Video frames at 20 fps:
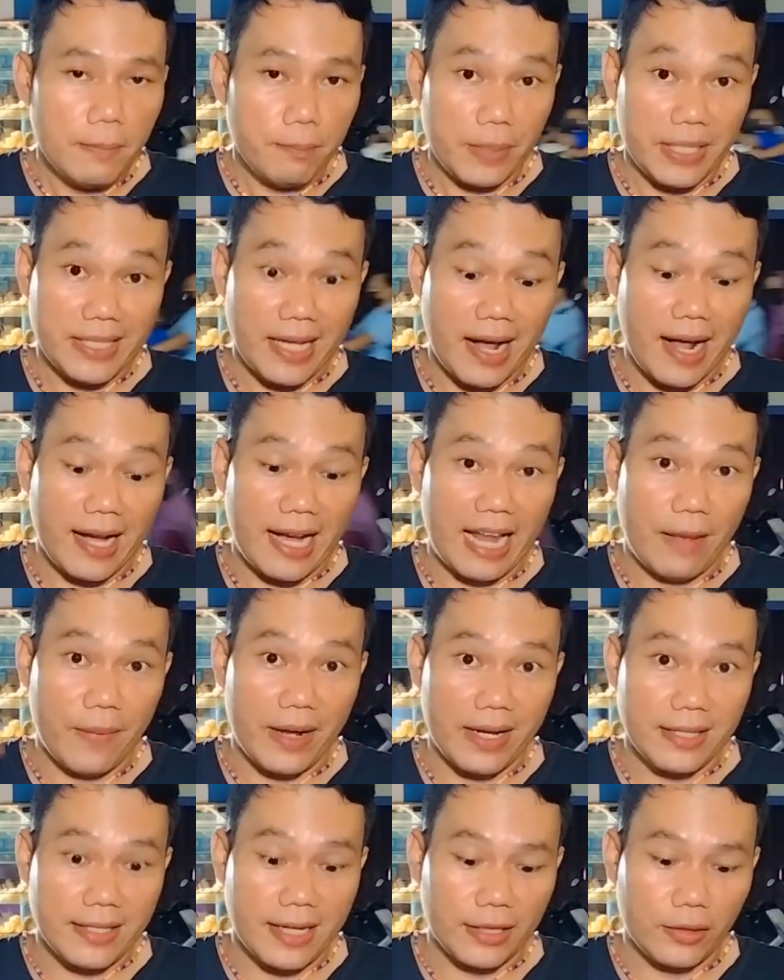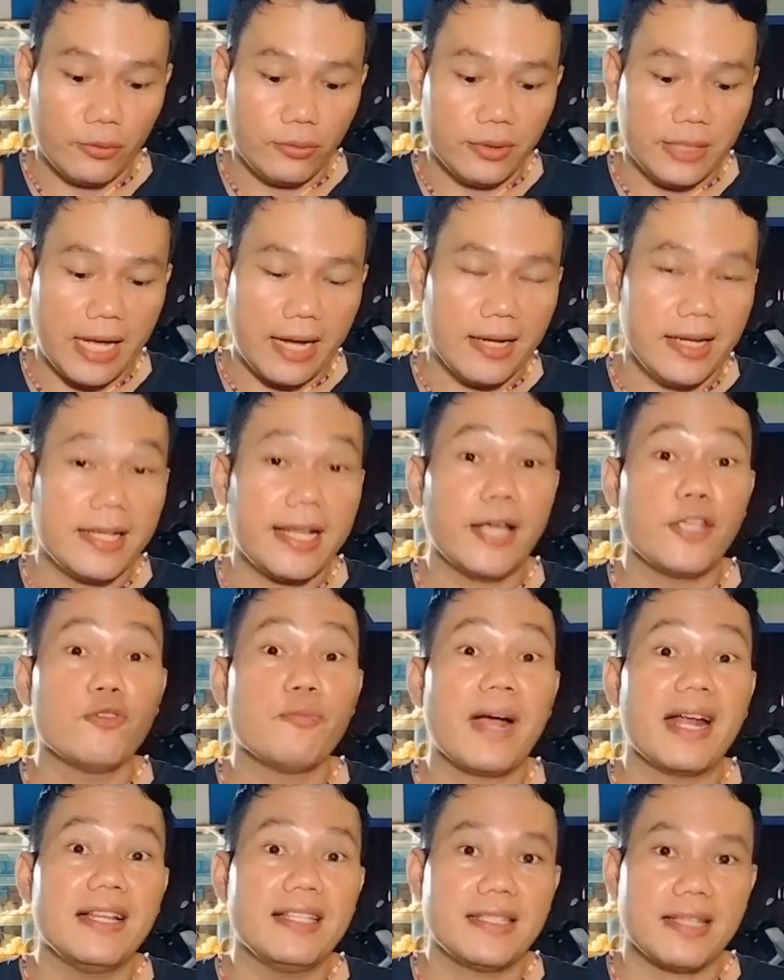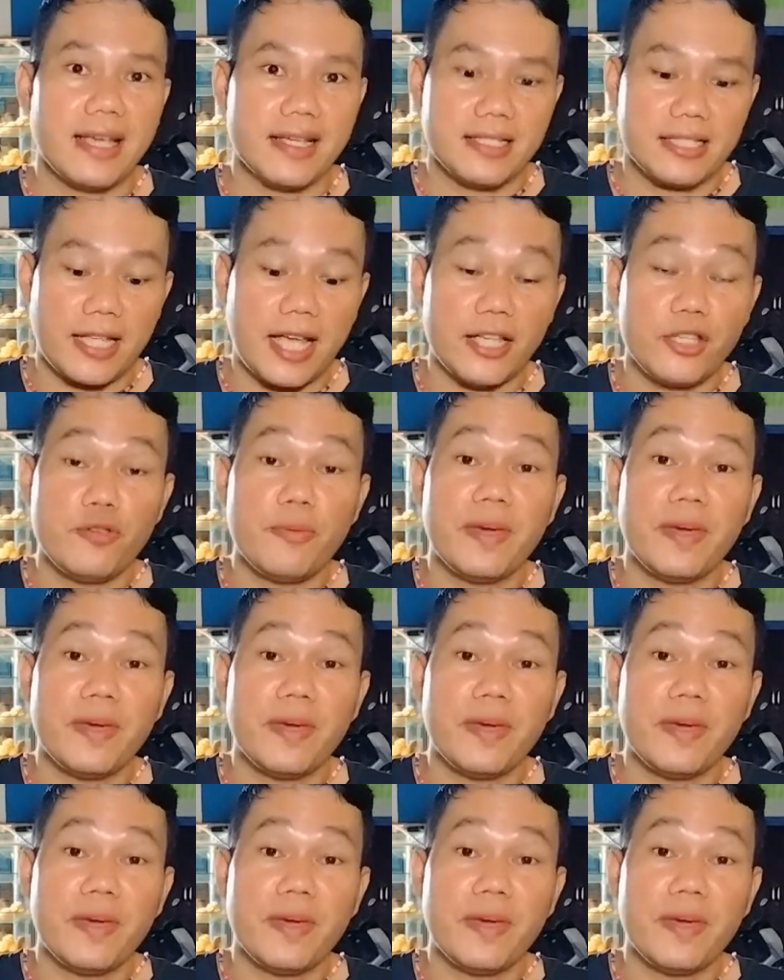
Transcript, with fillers: pisangan lama ada satu dan di kayu manis guys kayu